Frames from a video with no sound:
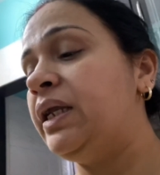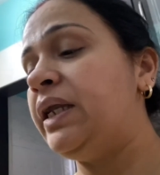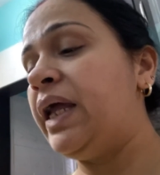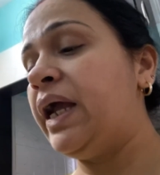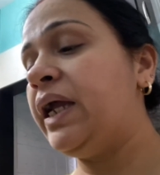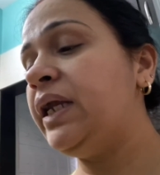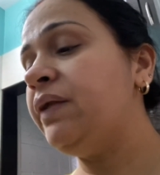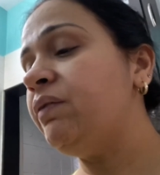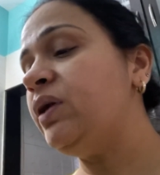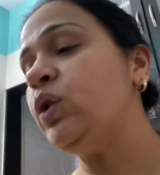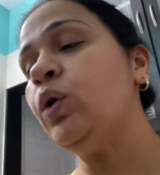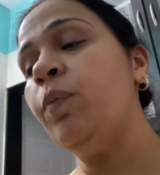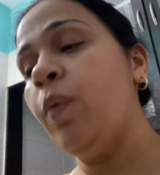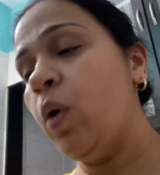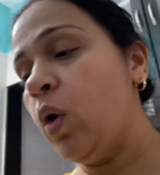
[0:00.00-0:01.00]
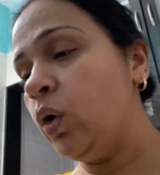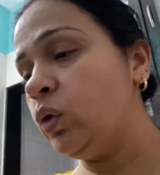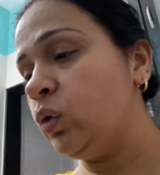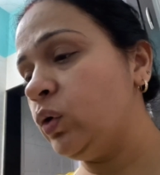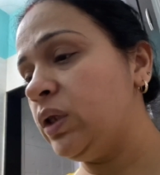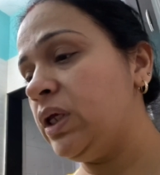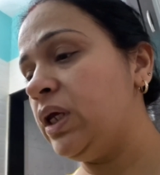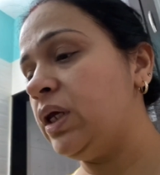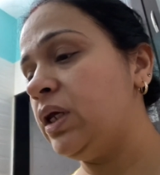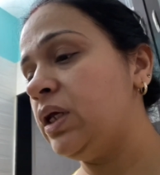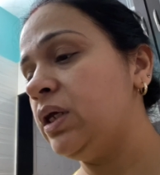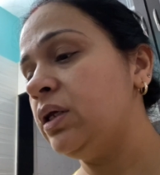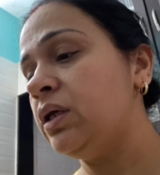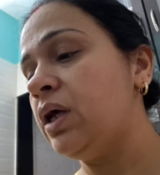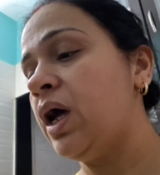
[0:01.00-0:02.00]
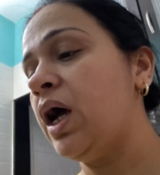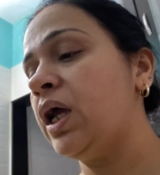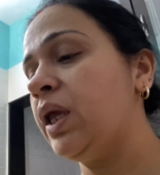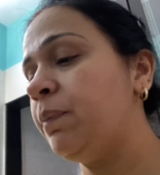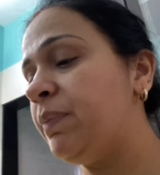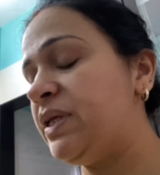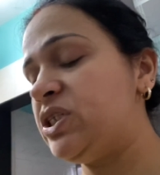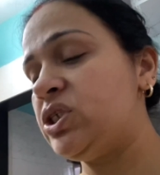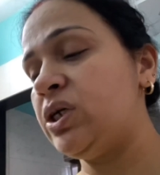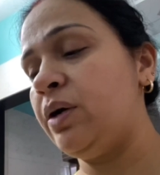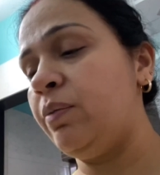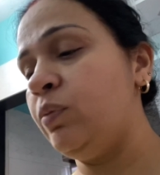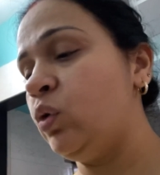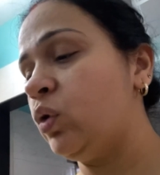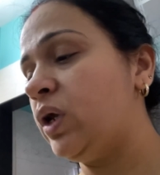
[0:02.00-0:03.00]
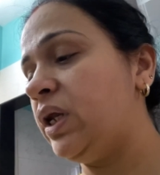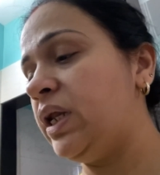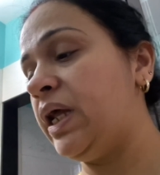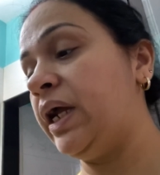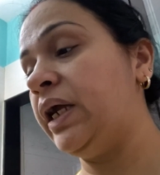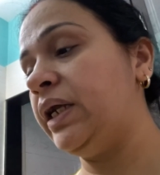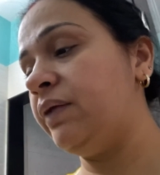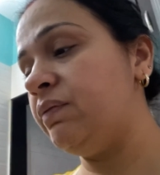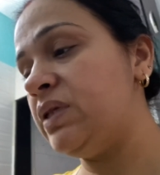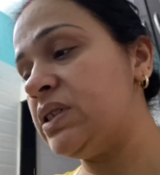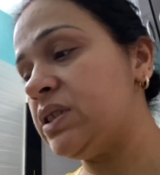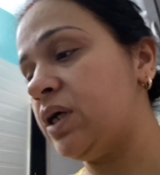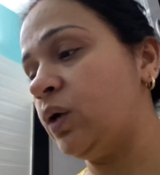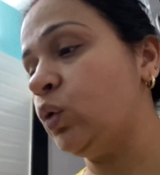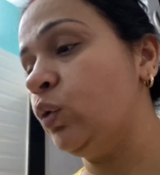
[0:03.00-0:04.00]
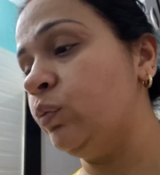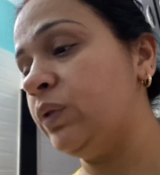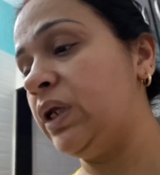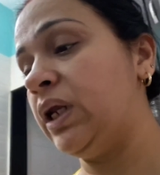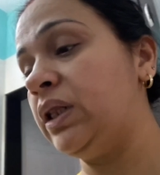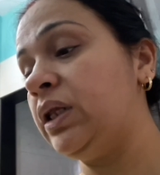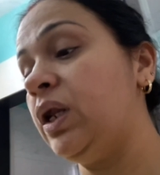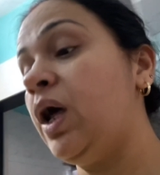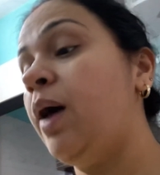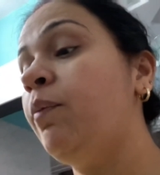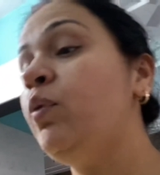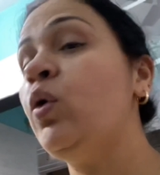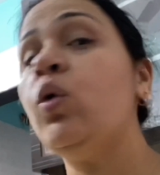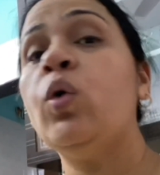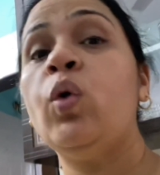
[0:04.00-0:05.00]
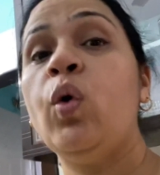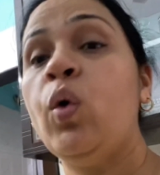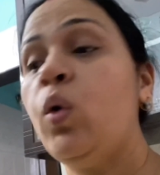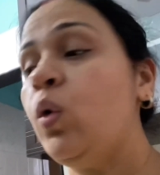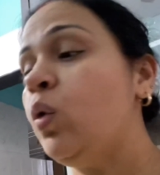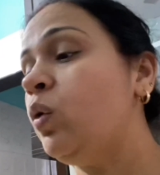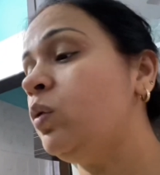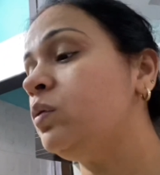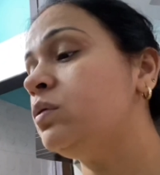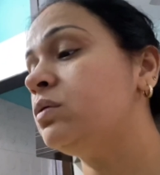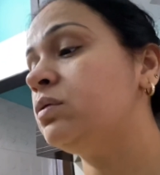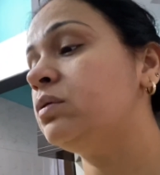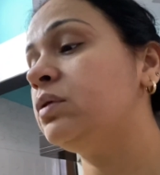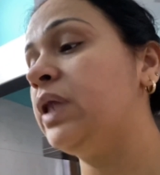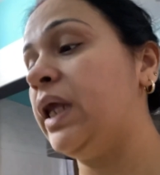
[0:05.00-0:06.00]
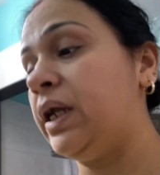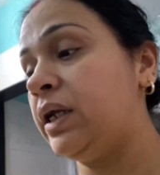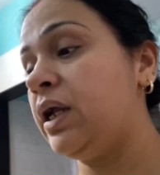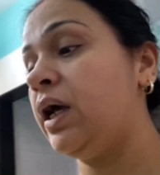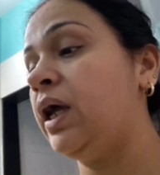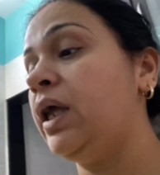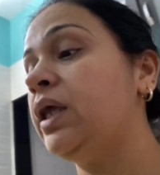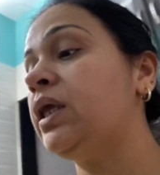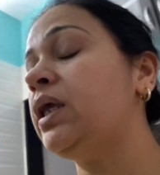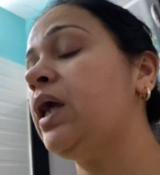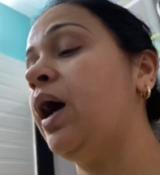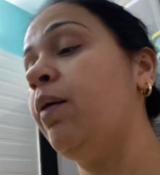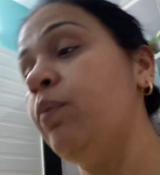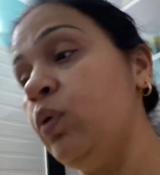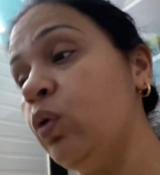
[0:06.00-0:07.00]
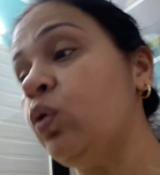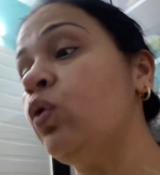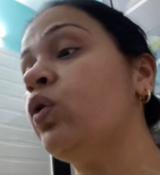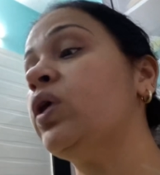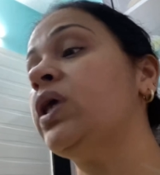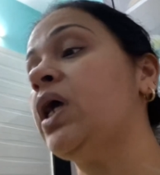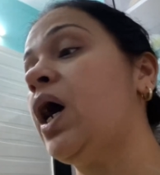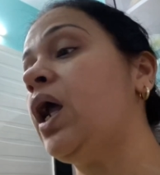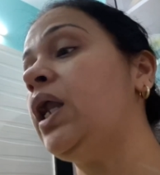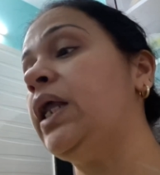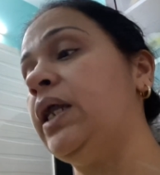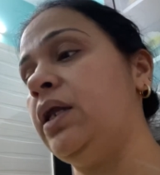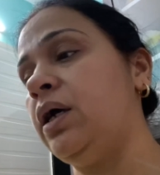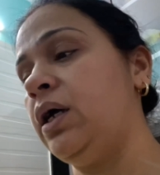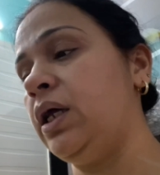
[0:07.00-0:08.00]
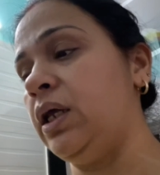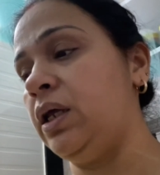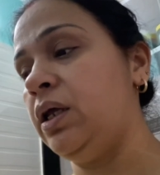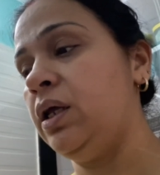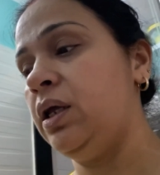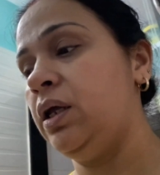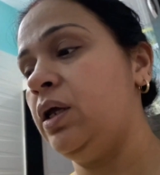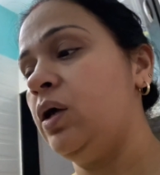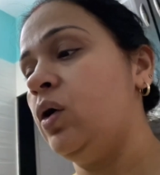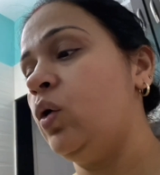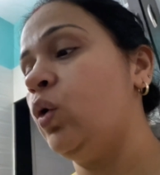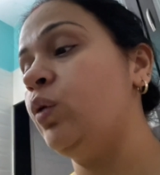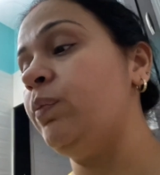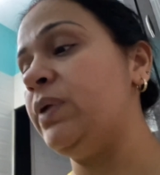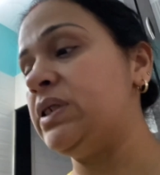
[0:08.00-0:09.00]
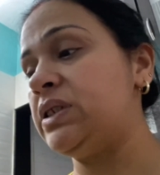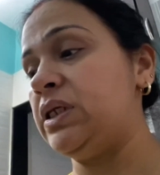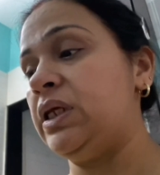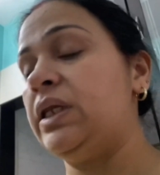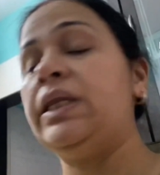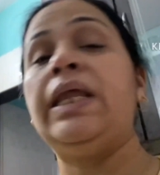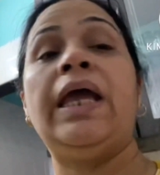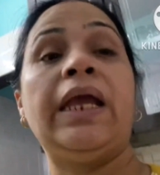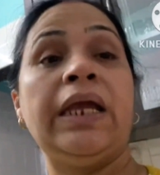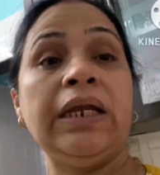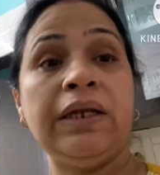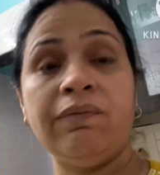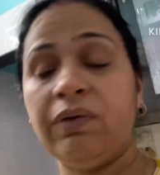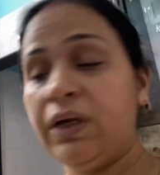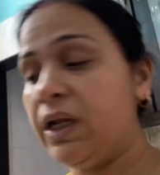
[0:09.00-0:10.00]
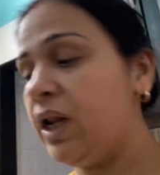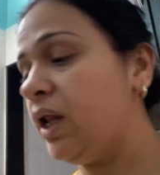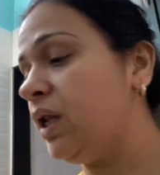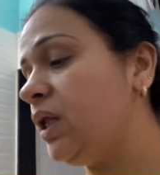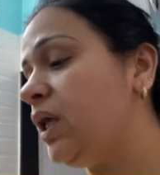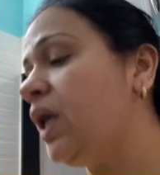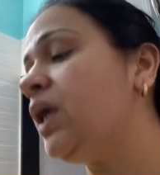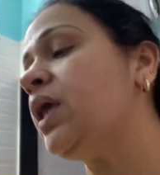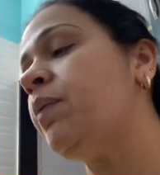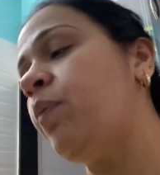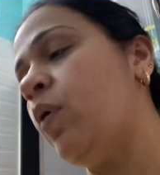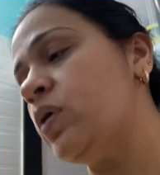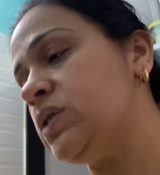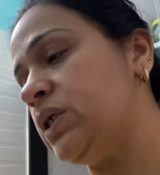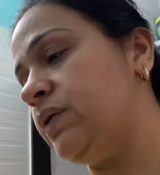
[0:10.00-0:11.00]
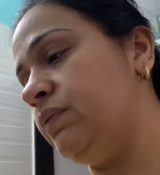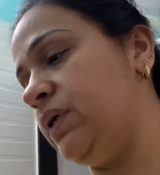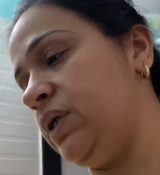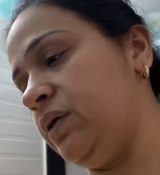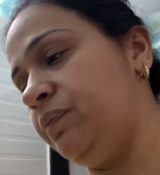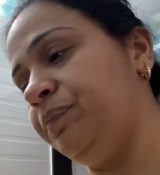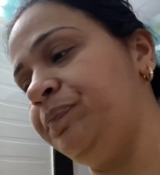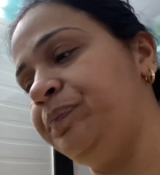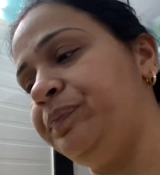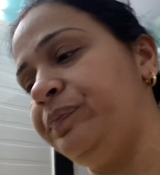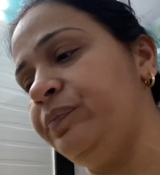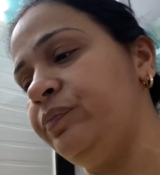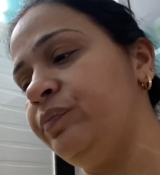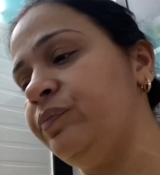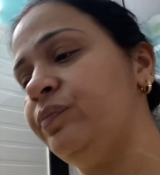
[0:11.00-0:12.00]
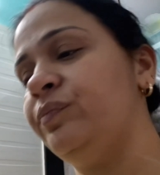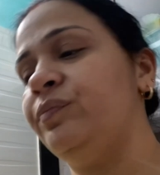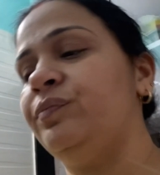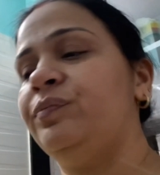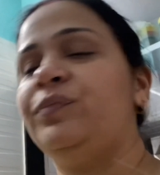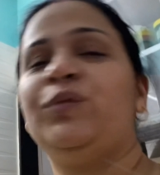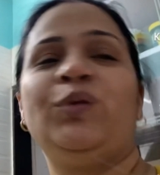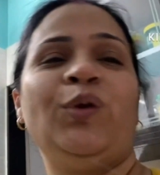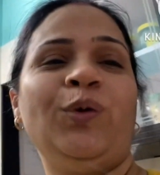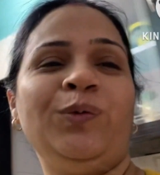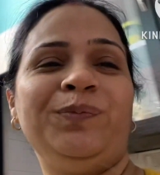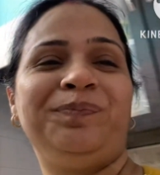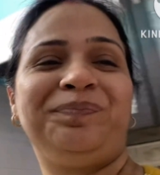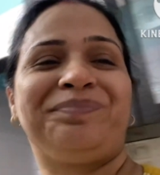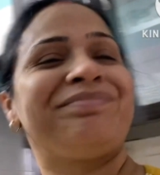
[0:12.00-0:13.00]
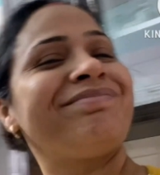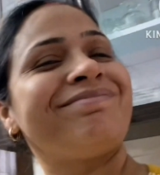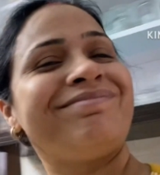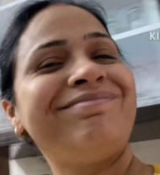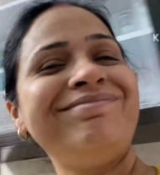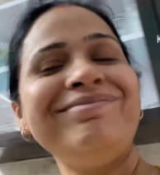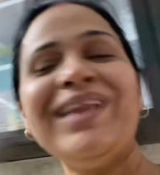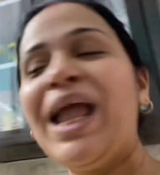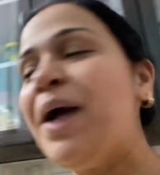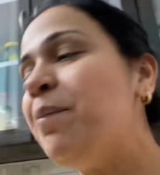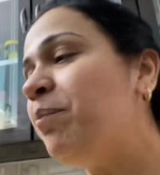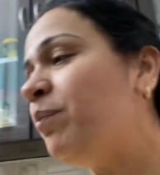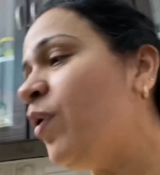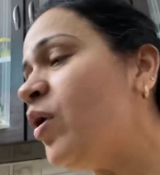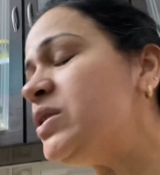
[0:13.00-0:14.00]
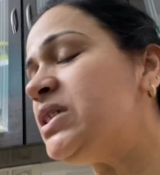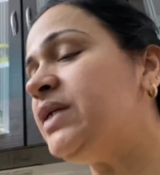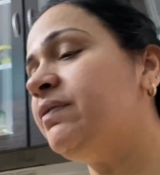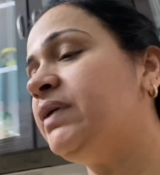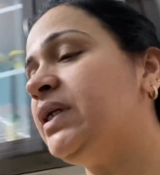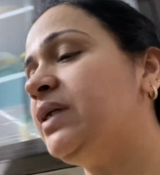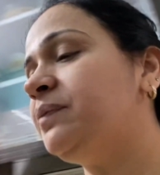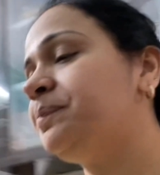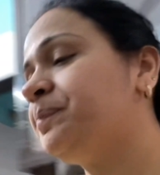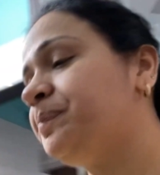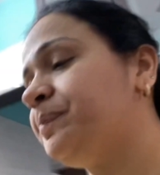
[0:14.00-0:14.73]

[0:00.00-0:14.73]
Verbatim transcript: नेगेटिविटी तो बहुत होती है आगे पीछे हम लोग के नेगेटिव इंसान घूमते रहते हैं तो हम लोग को देखना है कि हम लोग को क्या लेना है उनमें से नेगेटिविटी लेनी है कि पॉजिटिविटी तो पॉजिटिविटी